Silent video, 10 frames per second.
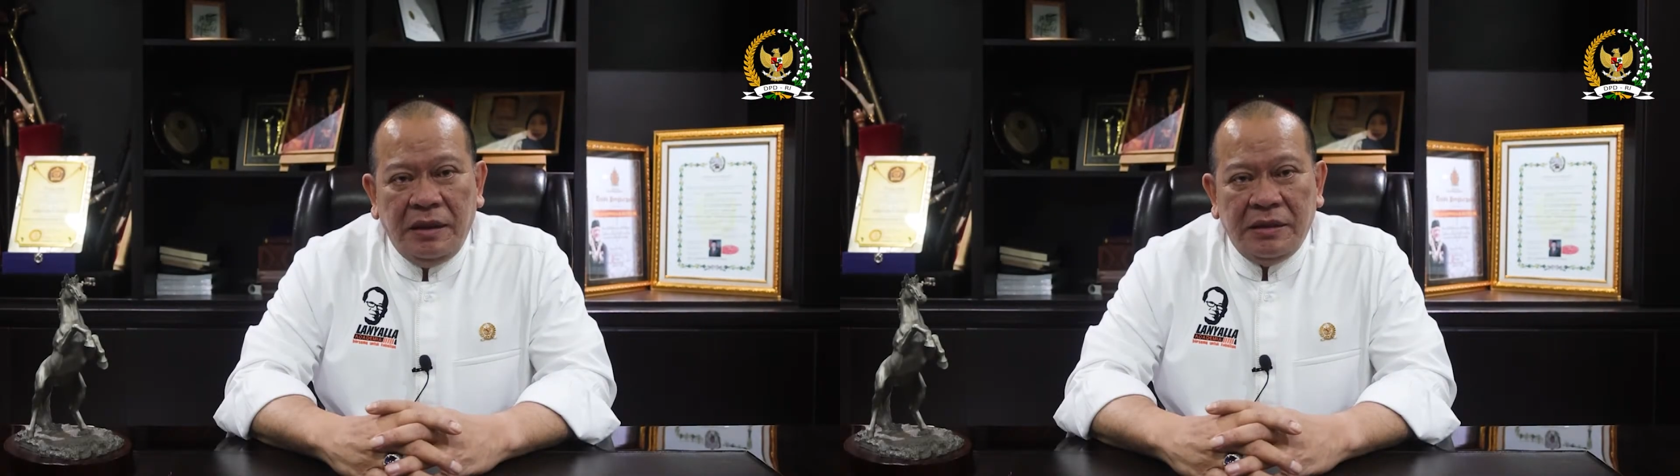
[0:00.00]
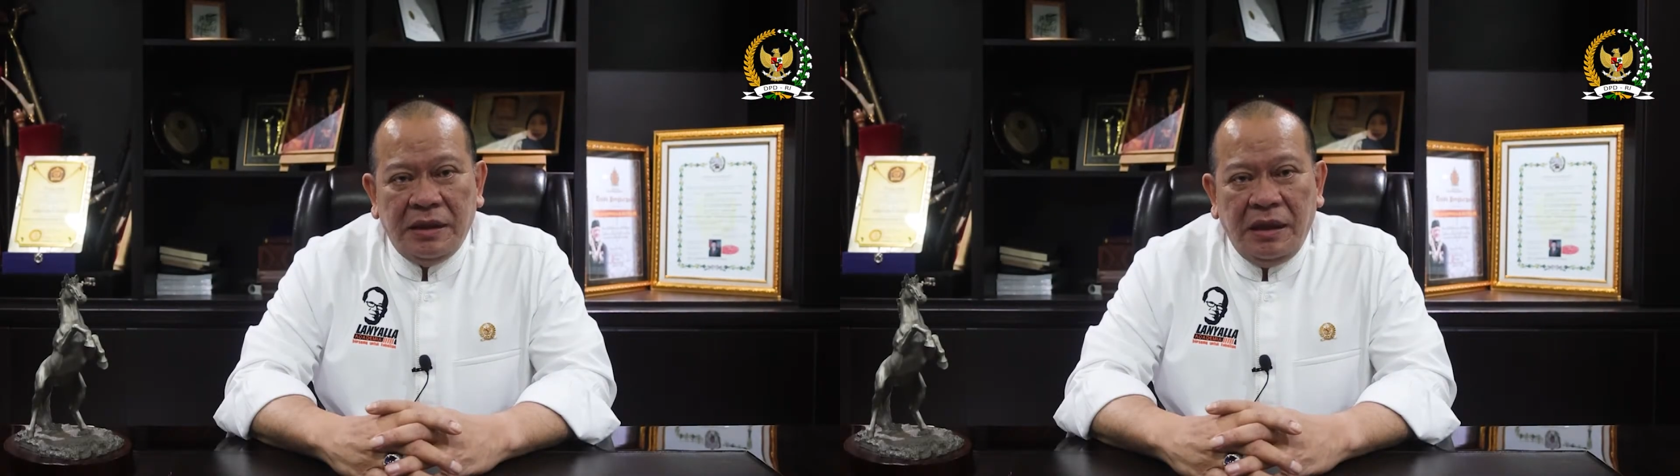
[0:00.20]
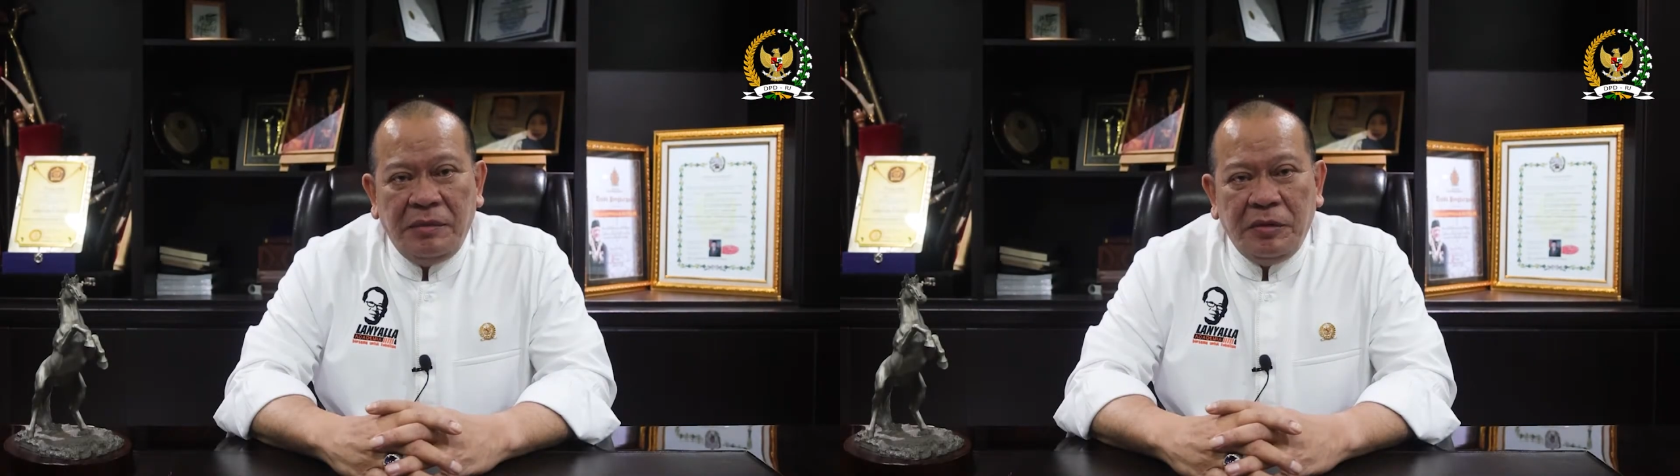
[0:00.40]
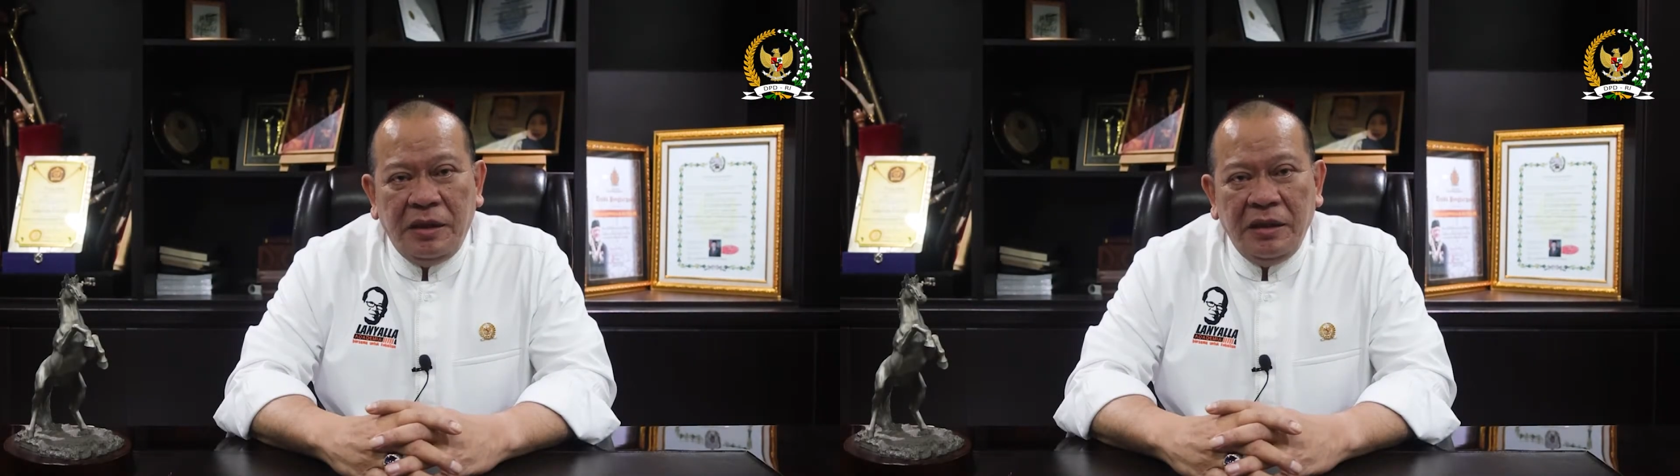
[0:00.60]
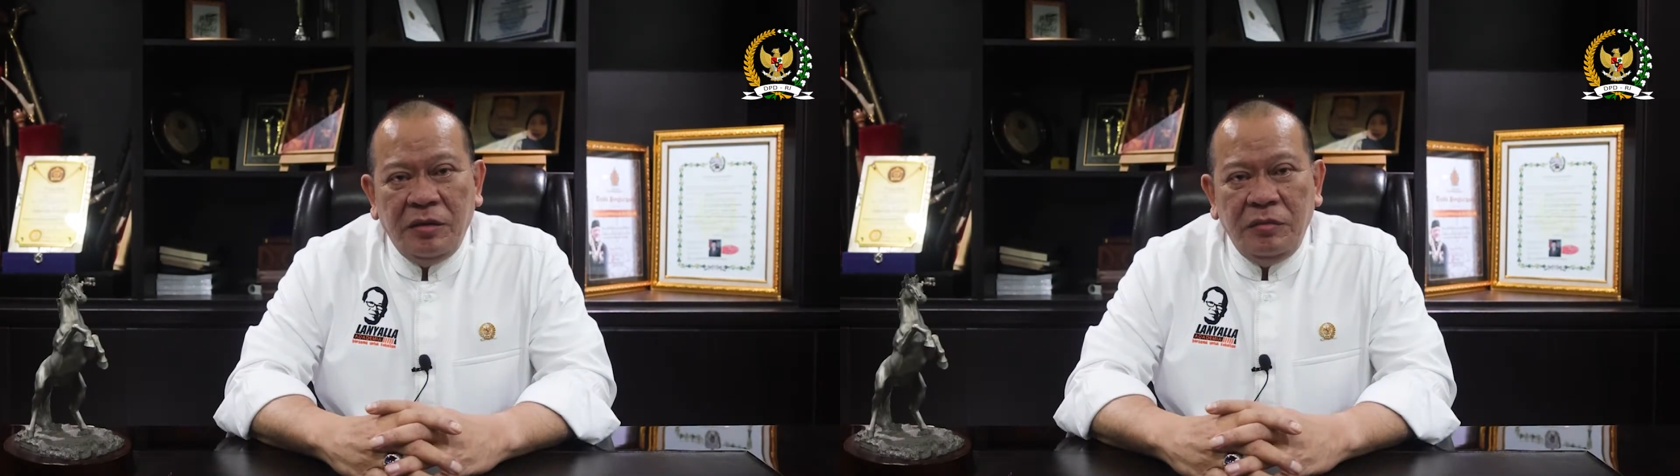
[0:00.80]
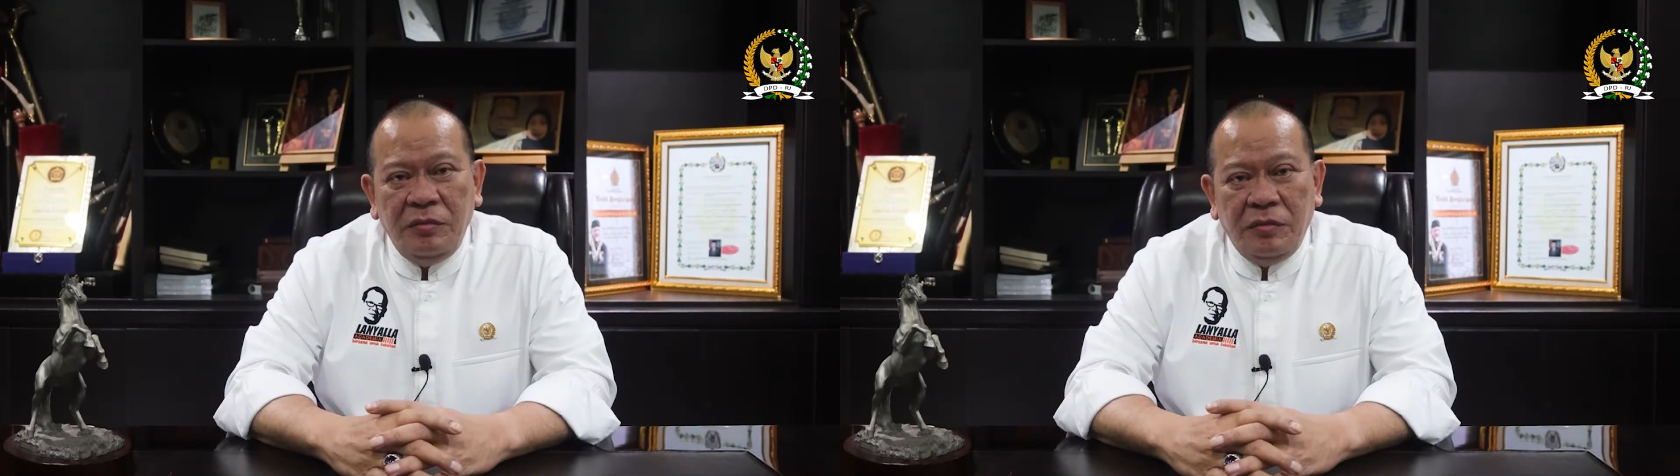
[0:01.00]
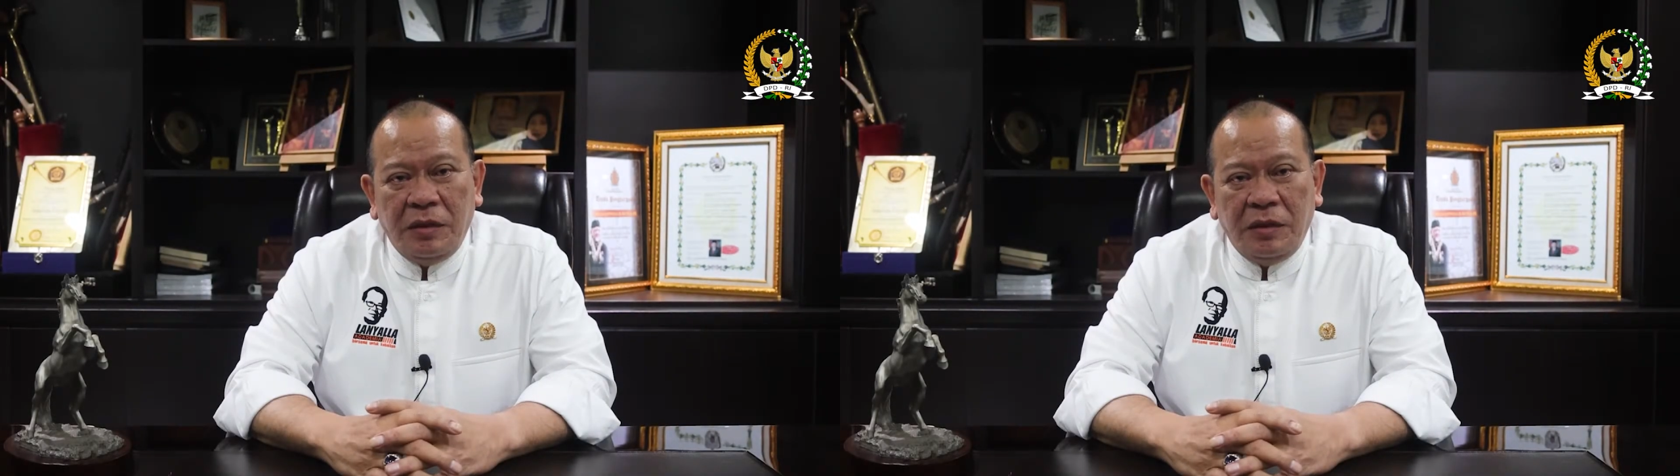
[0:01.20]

Assalamualaikum